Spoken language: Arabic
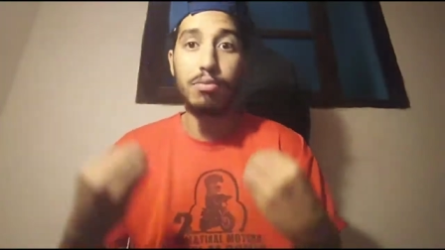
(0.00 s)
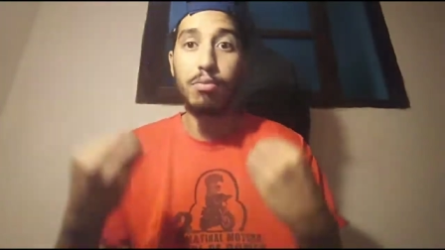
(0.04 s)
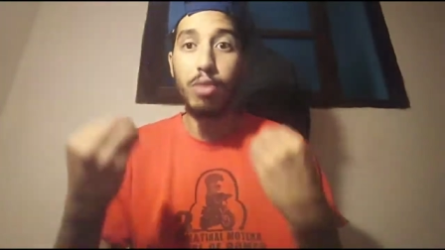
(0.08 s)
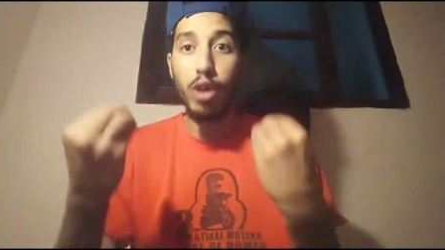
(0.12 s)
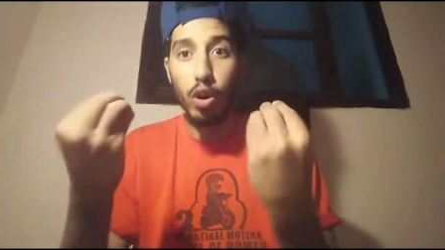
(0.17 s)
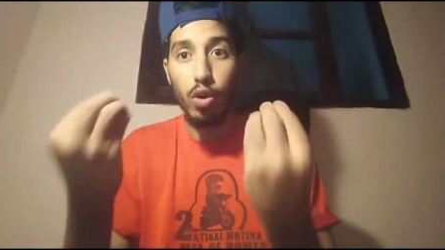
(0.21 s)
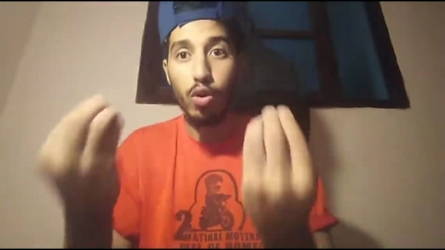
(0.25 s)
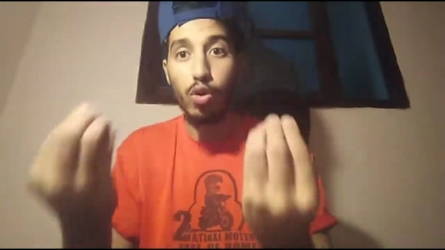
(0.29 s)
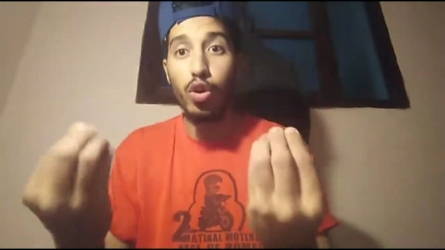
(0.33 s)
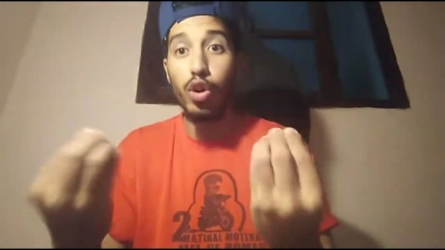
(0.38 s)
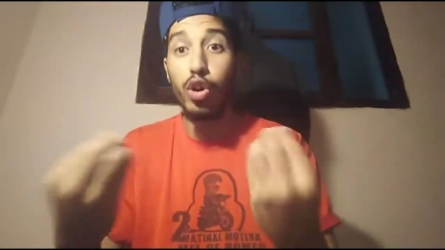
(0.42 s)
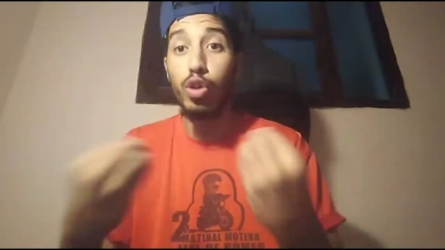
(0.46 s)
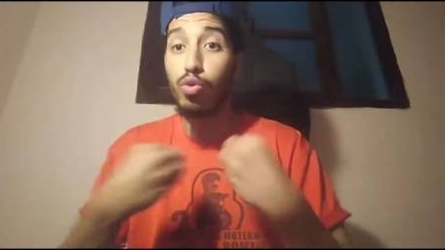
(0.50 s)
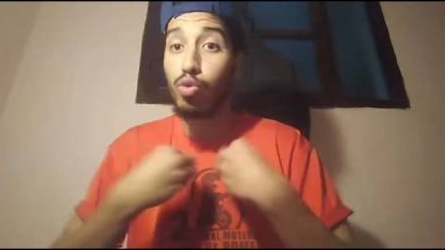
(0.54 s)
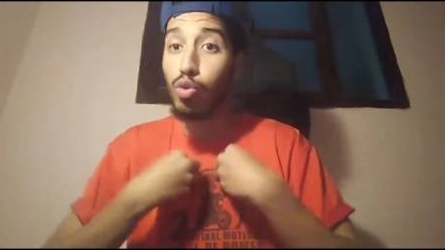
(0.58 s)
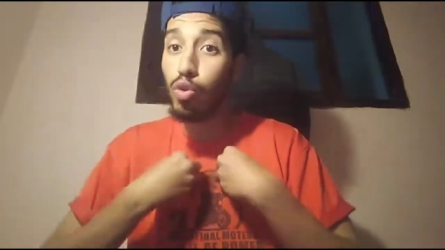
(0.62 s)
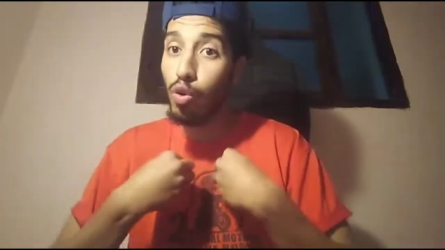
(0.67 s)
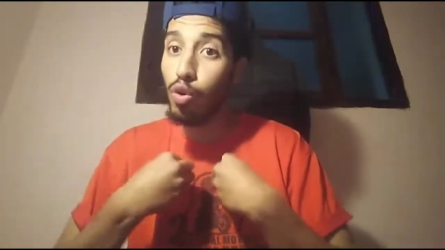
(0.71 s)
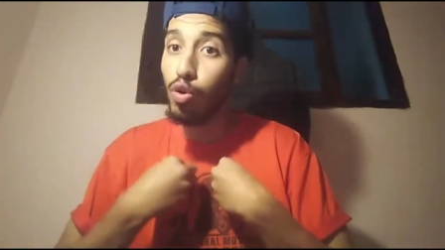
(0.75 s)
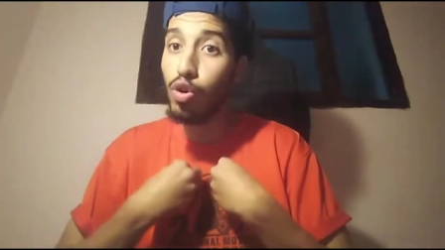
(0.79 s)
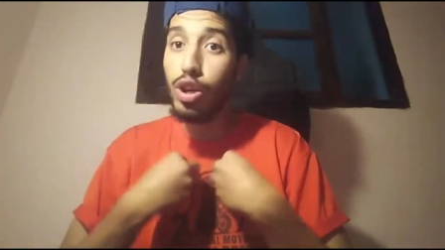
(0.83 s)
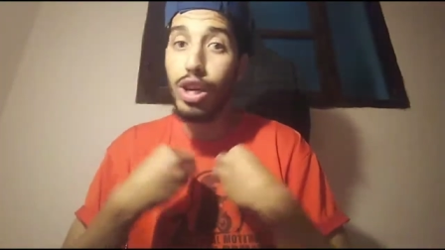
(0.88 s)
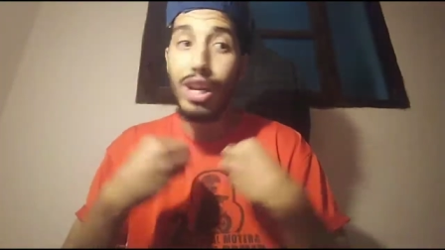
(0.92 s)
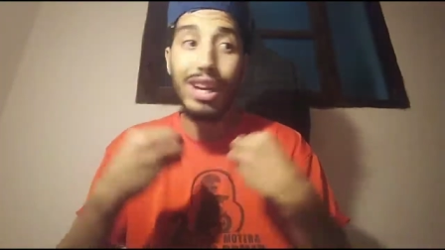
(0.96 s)
مخلوعين
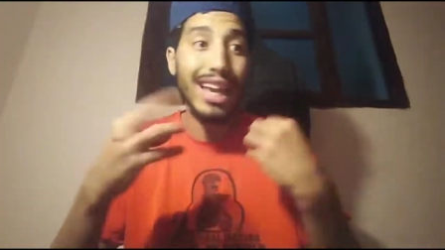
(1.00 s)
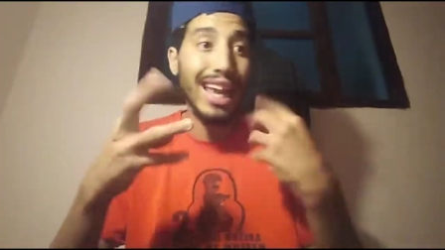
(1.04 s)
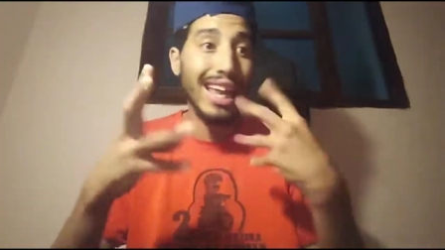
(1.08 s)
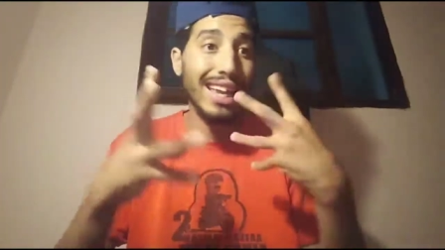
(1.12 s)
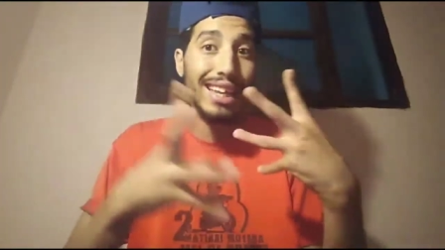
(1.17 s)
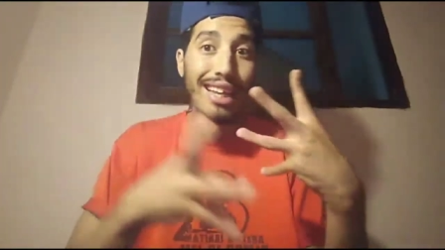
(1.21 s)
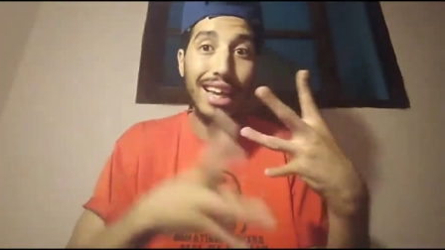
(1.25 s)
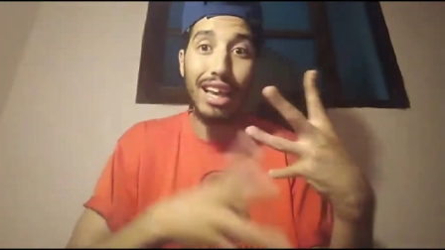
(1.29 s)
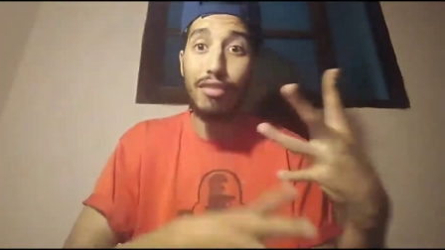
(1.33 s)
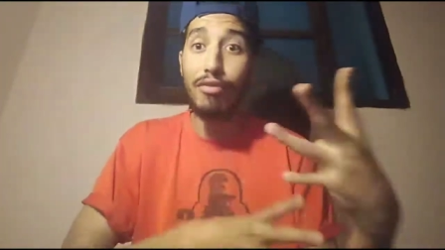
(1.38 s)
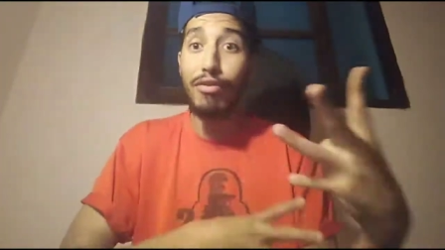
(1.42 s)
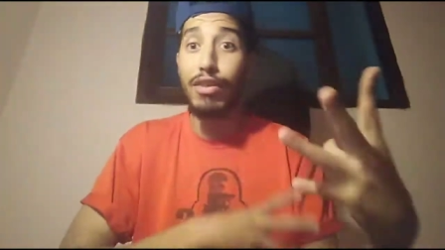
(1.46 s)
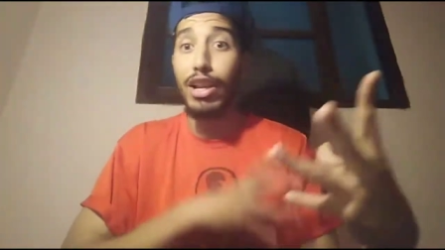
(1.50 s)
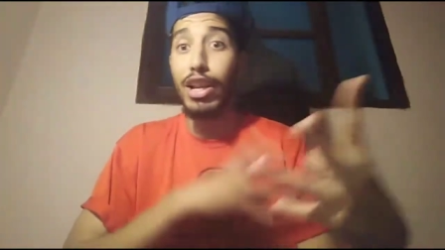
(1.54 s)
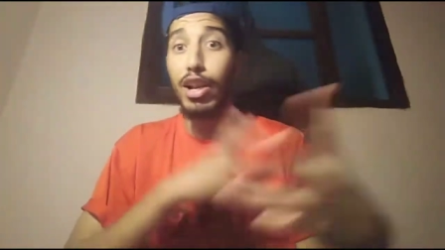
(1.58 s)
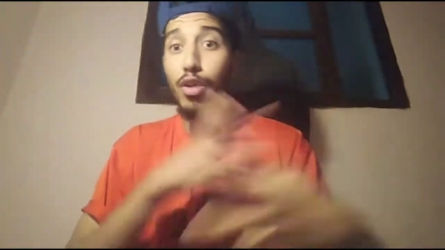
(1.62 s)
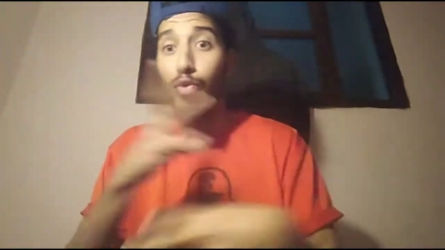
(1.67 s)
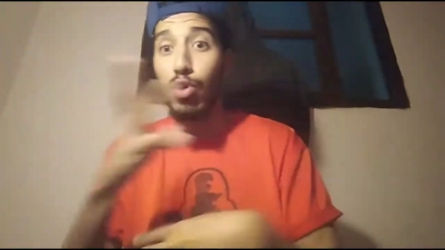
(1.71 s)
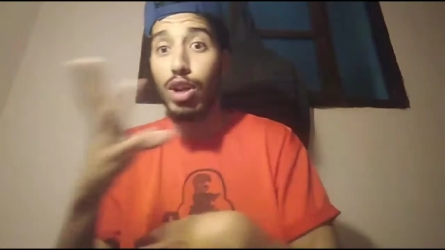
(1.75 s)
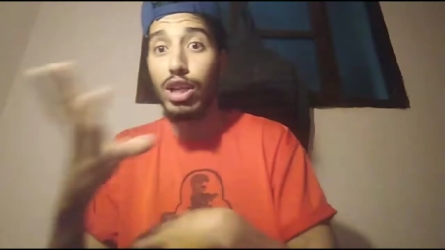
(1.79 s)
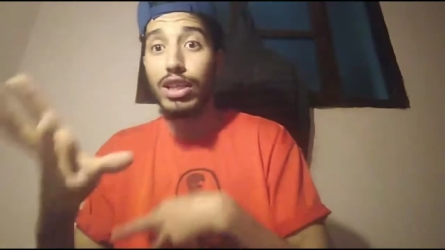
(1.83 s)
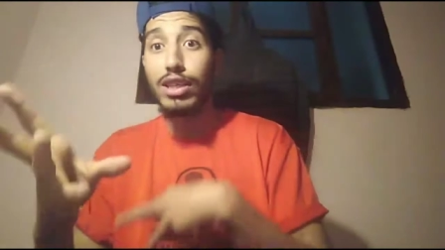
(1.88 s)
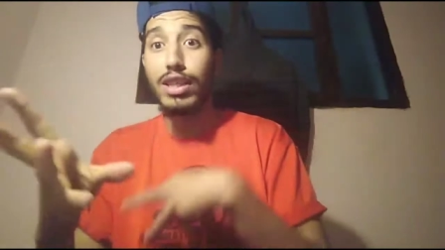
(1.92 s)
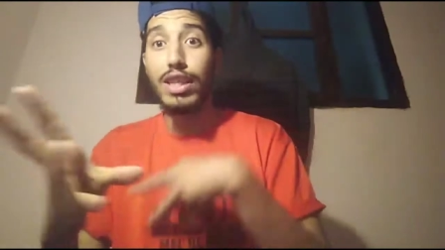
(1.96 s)
وكلنا يعني خايفين على
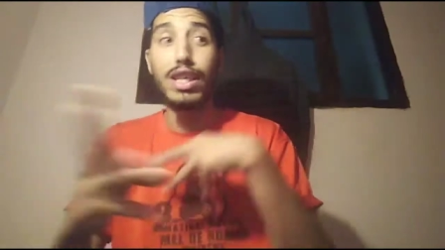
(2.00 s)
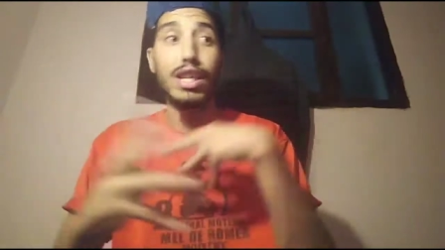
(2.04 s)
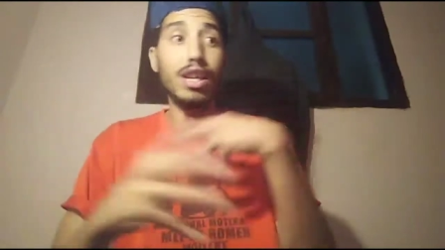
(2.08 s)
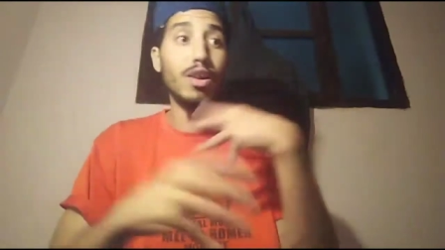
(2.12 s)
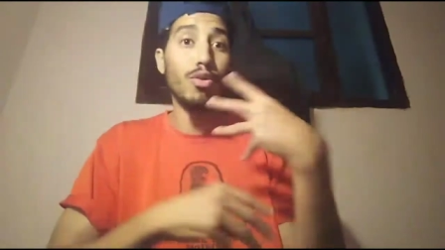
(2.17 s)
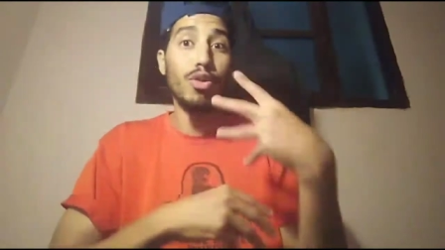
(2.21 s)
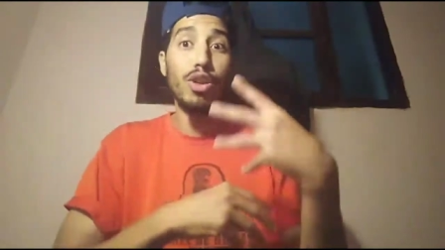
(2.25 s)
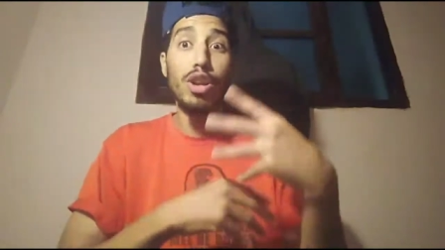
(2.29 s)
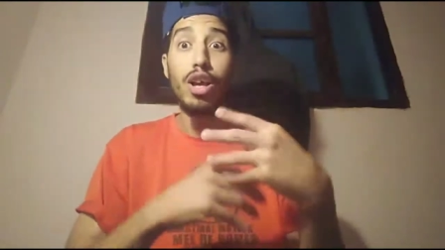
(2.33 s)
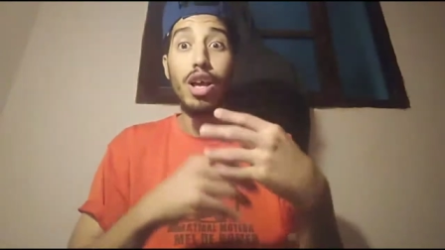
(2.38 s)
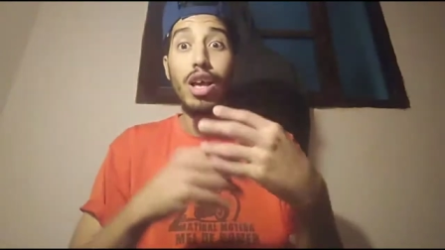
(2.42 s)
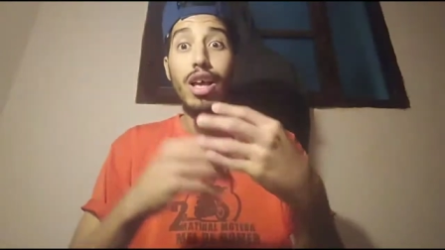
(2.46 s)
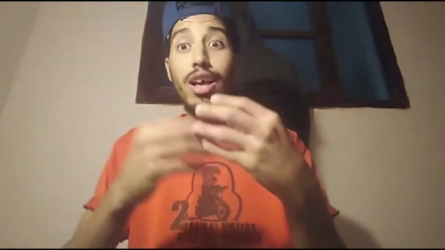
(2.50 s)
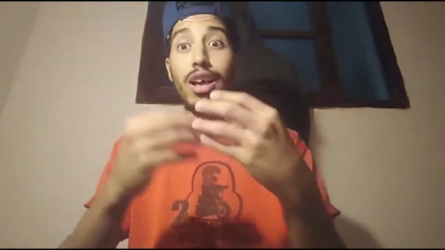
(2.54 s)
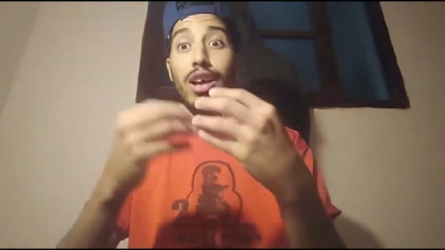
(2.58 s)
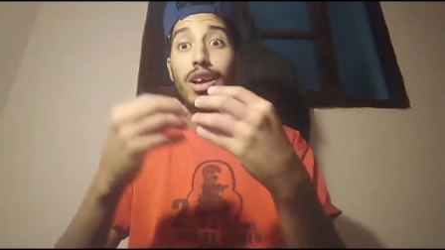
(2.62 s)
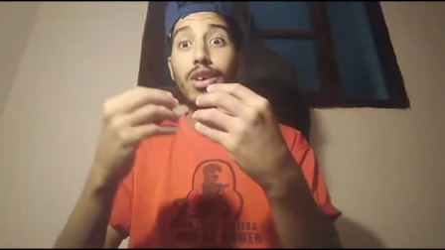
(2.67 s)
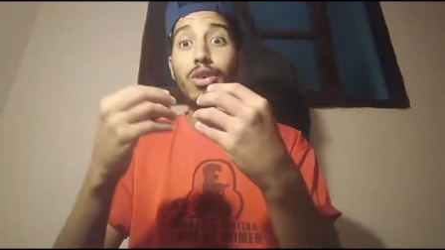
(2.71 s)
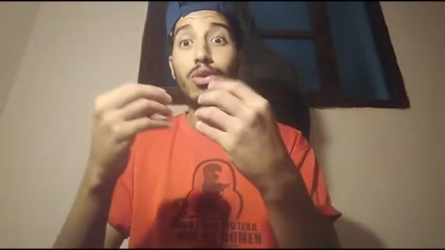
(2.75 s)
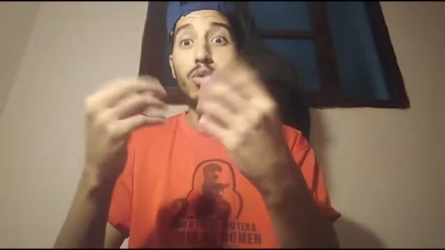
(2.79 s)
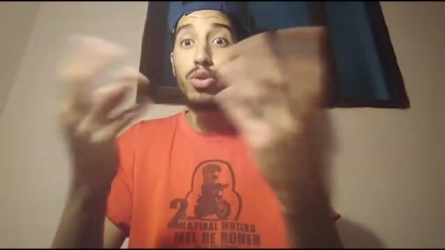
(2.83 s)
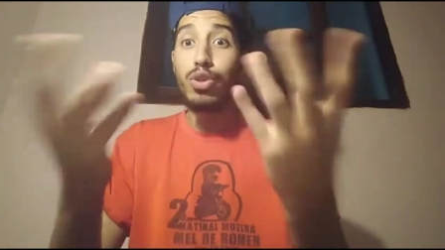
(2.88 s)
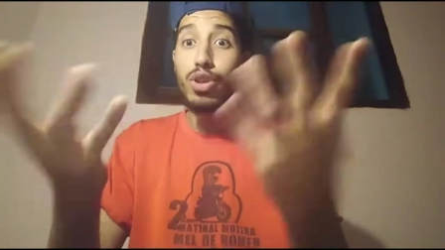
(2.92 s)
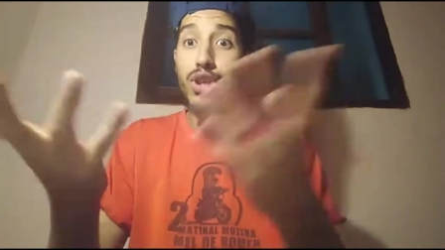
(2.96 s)
والدينا
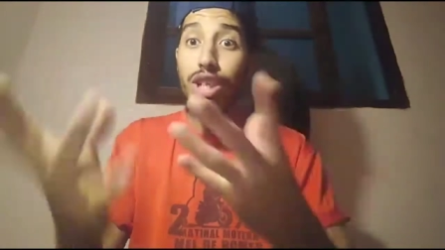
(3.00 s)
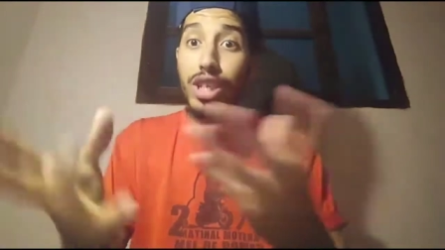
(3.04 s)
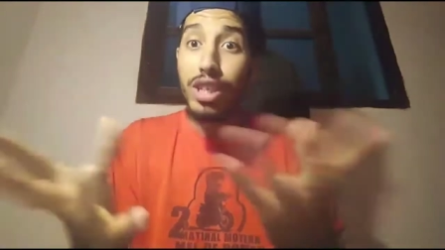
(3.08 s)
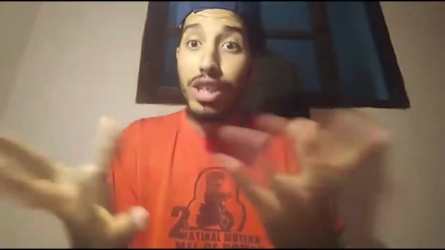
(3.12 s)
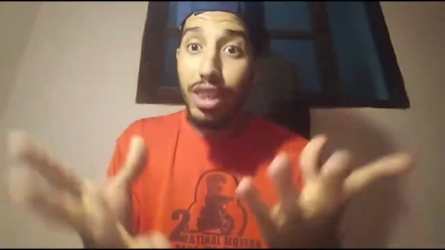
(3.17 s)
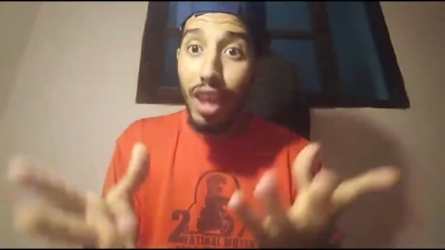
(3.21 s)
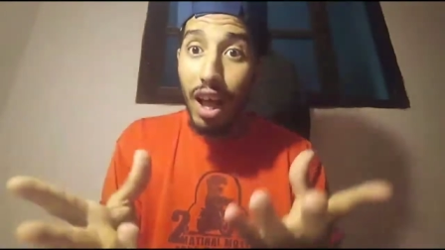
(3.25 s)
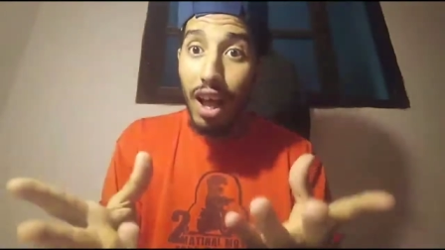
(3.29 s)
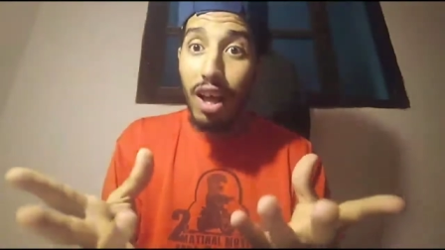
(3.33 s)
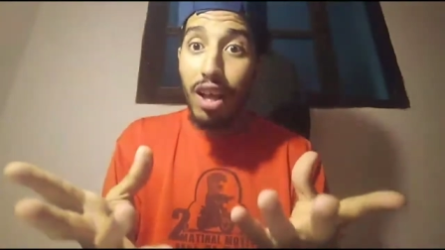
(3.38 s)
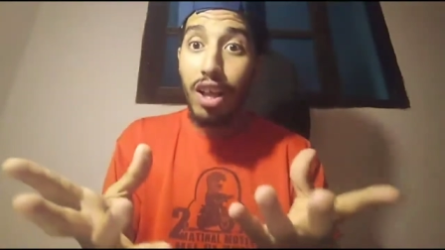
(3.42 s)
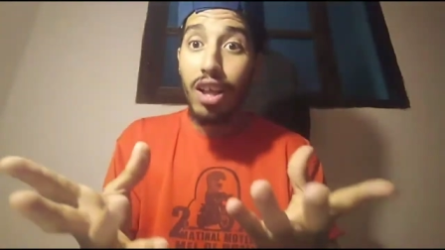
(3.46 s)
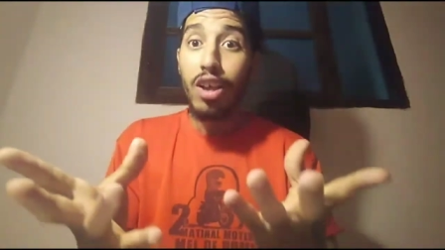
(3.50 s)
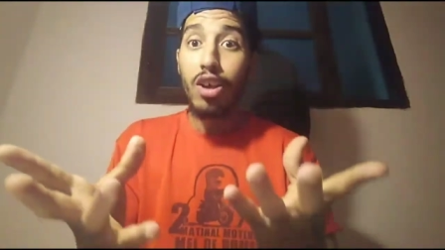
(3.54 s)
وتجي أنت